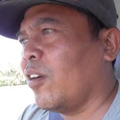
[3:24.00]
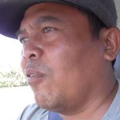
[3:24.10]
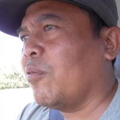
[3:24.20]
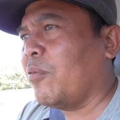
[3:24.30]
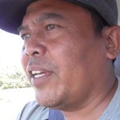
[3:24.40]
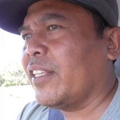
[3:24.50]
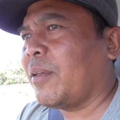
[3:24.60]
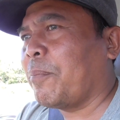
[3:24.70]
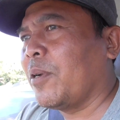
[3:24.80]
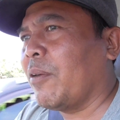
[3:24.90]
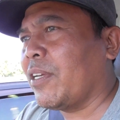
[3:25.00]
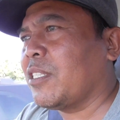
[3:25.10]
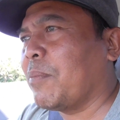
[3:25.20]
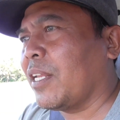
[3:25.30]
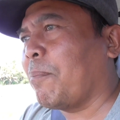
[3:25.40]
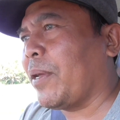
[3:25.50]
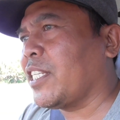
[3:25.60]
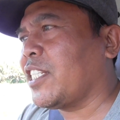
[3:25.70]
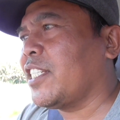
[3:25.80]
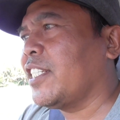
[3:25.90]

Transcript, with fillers: ya ukui tebunya masih menipis